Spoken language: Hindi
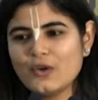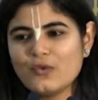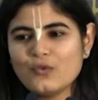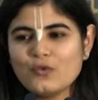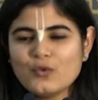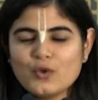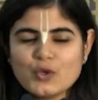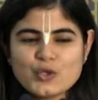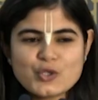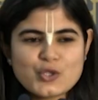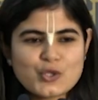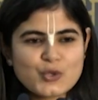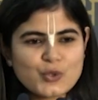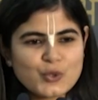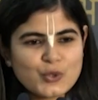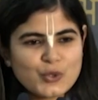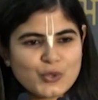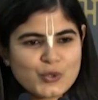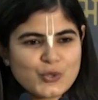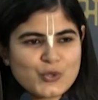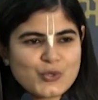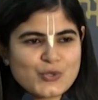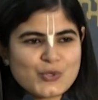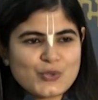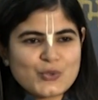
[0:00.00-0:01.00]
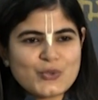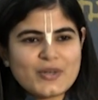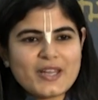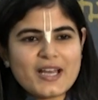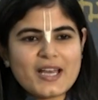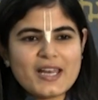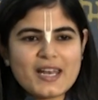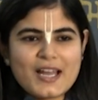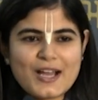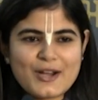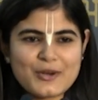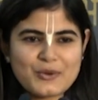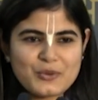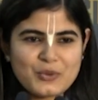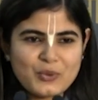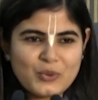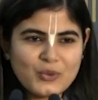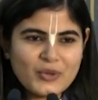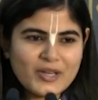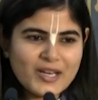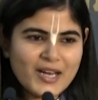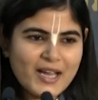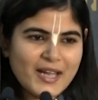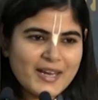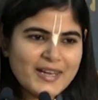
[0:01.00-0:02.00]
वो छोटो सो लाला
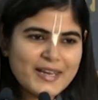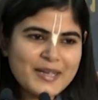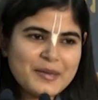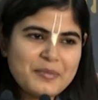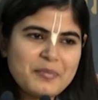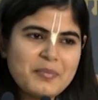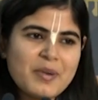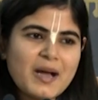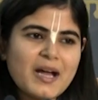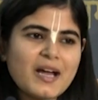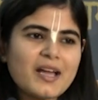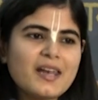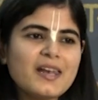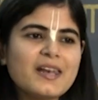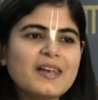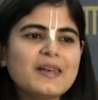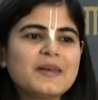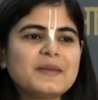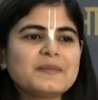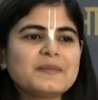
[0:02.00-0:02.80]
घुंघराले बाल